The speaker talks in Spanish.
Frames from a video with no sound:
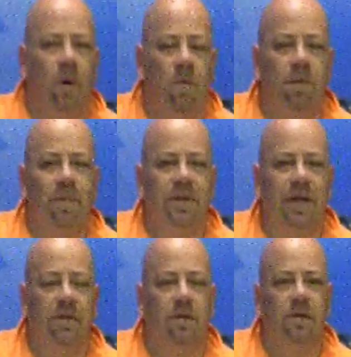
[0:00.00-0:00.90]

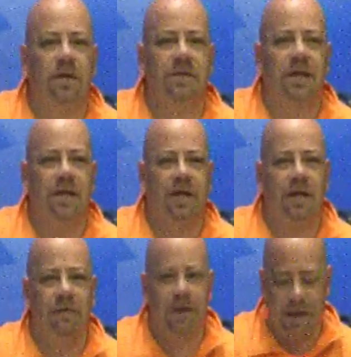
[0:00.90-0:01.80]
complementando notas que tienen
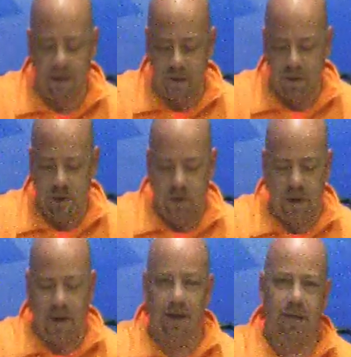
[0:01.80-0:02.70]
que ver con lo
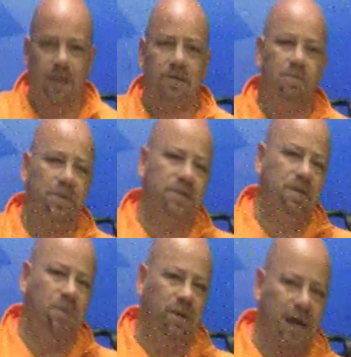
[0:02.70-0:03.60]
que desde un
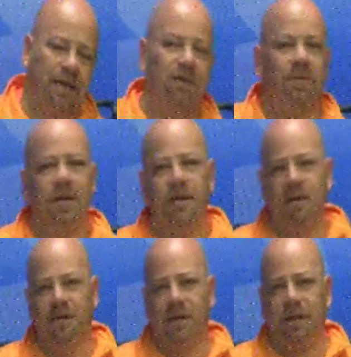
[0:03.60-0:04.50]
principio ya también
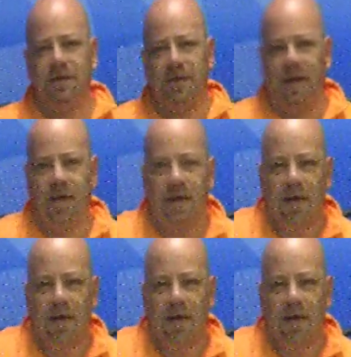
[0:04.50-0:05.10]
en este